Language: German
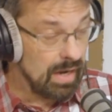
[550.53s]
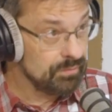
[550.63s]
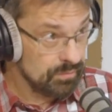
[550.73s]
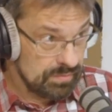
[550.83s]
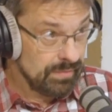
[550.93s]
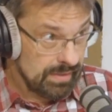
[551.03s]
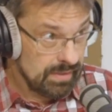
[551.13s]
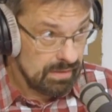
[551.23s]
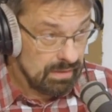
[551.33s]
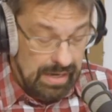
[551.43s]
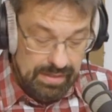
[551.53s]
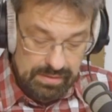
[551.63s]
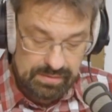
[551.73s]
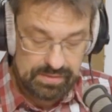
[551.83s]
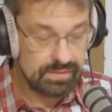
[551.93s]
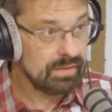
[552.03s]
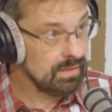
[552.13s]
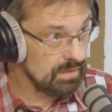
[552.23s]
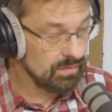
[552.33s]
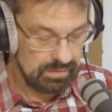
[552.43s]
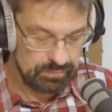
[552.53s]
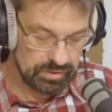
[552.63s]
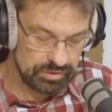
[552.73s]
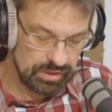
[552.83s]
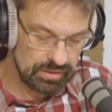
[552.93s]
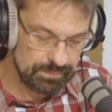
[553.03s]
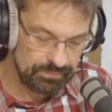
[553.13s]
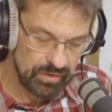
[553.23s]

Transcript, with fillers: Also zwei Handelnde in dieser Geschichte.